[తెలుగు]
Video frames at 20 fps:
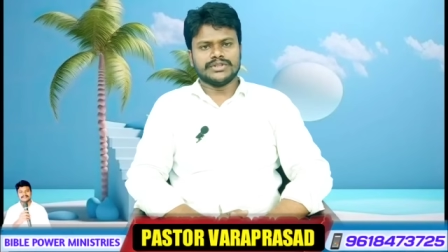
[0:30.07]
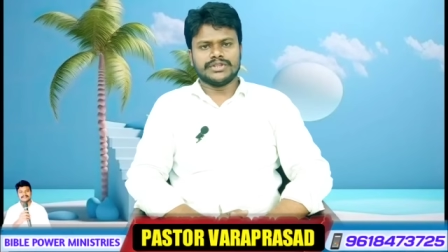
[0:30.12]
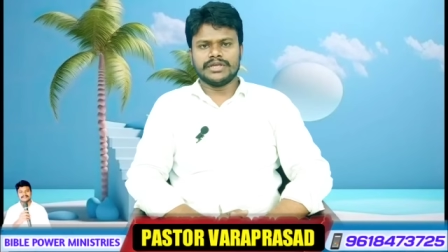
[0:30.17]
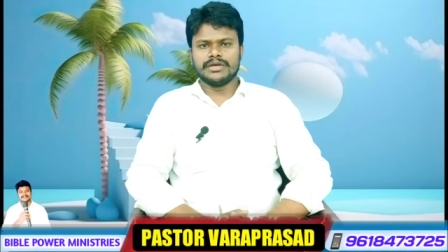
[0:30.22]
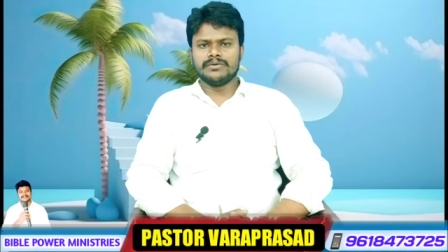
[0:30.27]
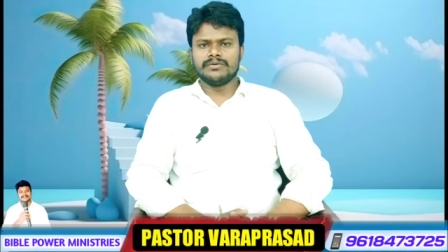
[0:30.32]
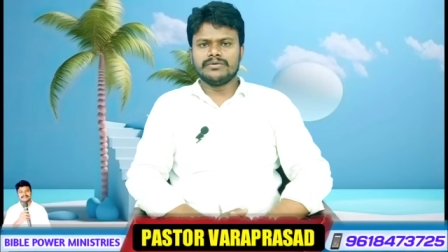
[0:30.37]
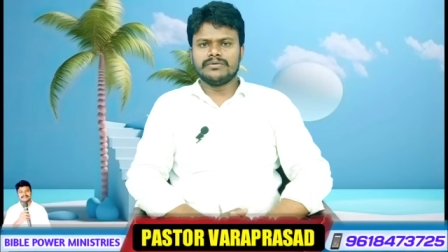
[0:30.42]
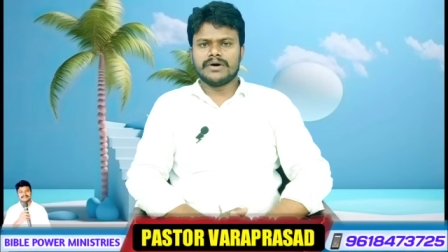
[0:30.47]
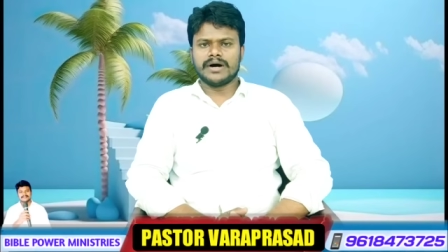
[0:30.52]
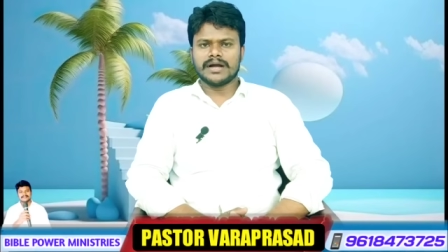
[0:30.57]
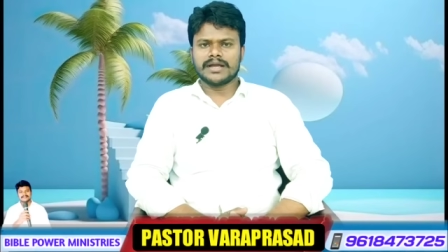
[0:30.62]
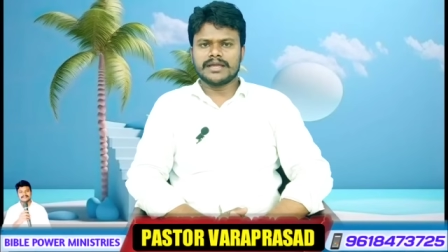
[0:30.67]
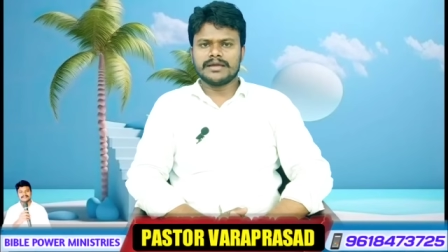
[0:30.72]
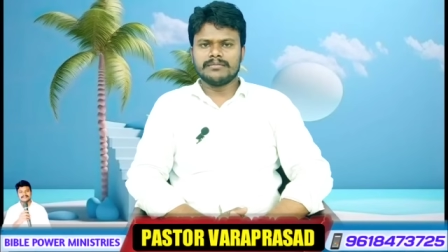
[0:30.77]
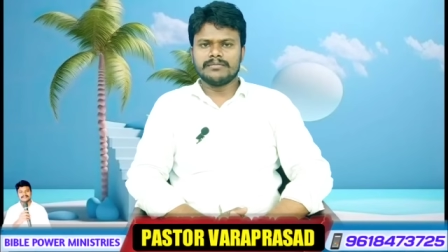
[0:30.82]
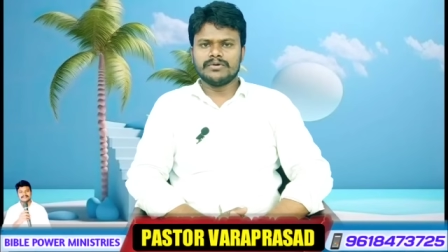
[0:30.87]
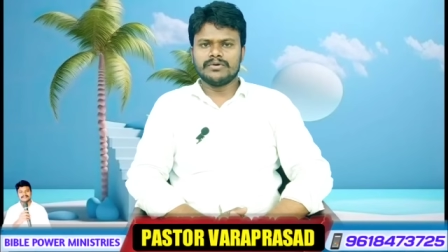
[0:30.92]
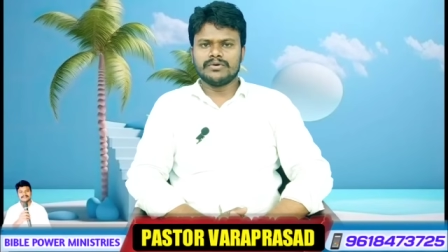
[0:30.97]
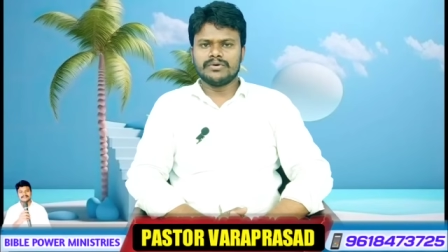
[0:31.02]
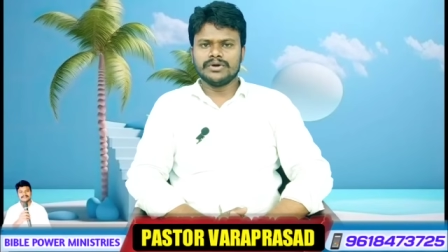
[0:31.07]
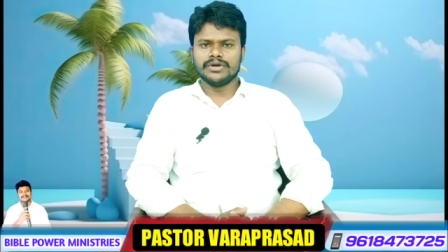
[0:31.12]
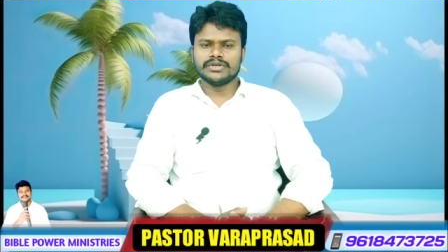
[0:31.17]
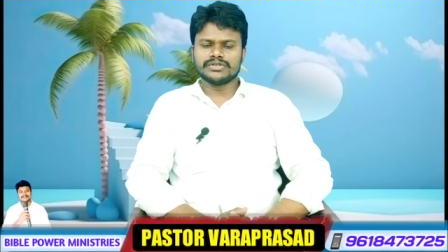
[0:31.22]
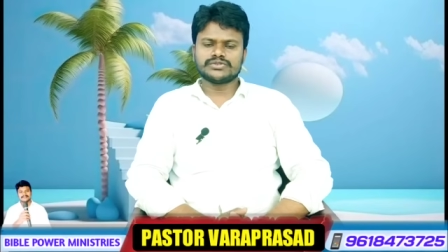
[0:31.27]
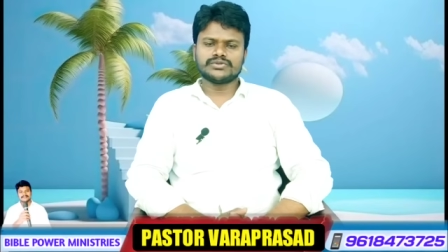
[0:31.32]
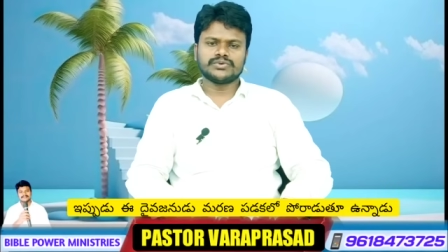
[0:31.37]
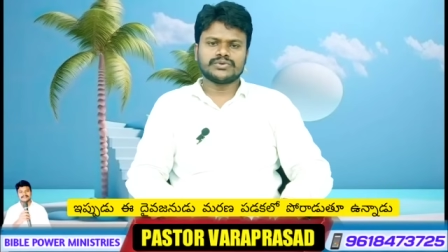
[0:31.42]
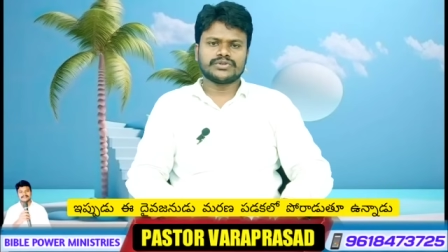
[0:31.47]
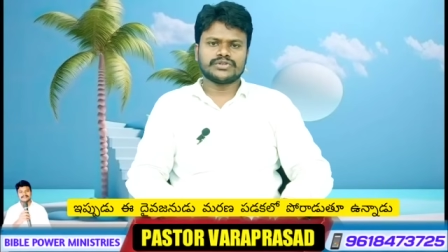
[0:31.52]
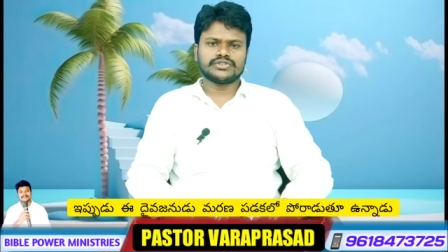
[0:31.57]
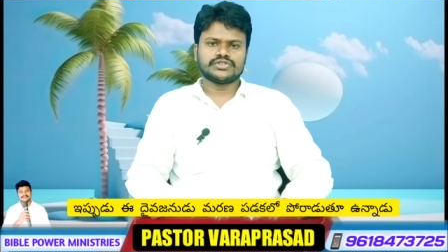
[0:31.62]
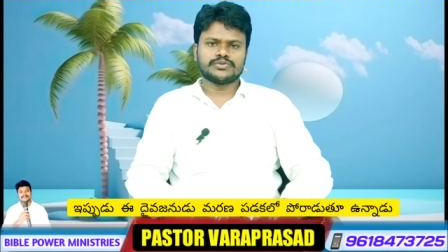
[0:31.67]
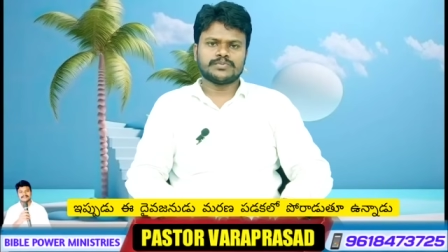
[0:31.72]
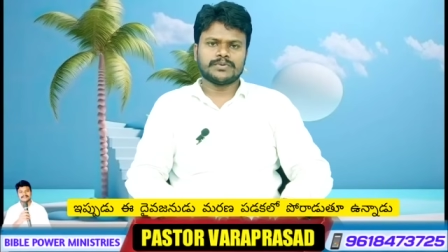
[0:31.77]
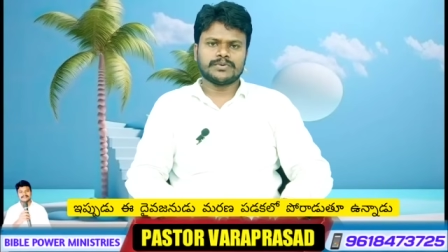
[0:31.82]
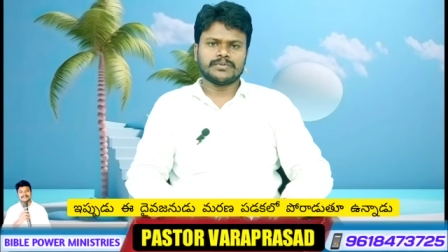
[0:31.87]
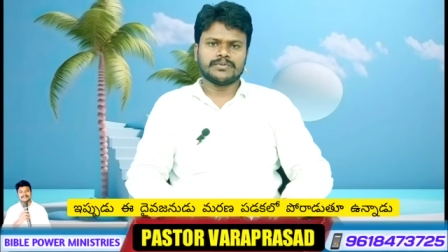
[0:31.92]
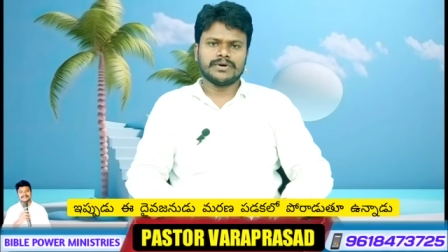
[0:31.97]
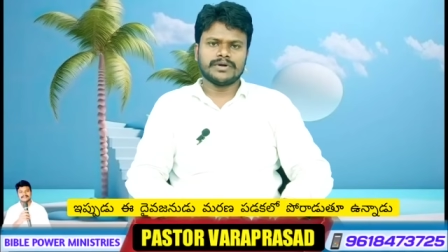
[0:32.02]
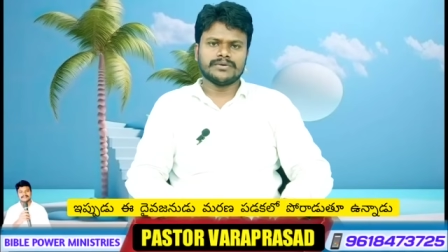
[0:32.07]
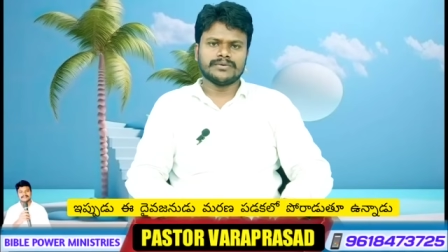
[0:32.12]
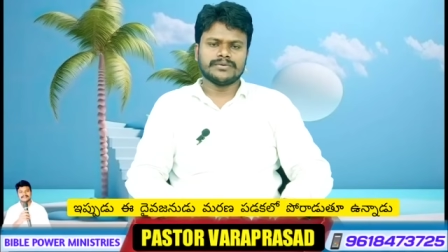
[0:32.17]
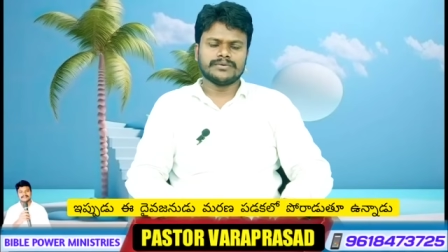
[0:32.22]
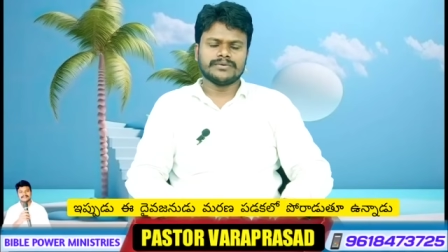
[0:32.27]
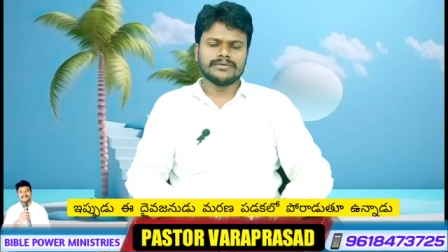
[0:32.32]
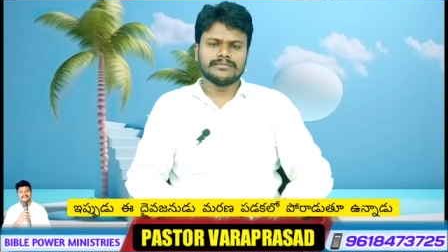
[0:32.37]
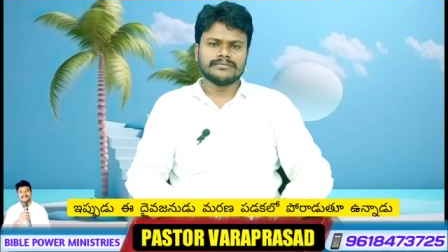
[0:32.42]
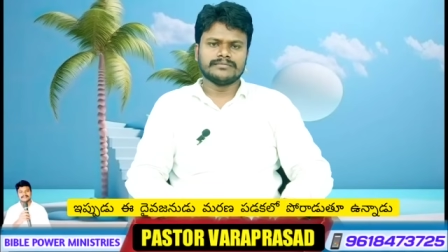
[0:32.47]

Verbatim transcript: దేవుని వాక్యంలో యేసుక్రీస్తు ప్రభువారు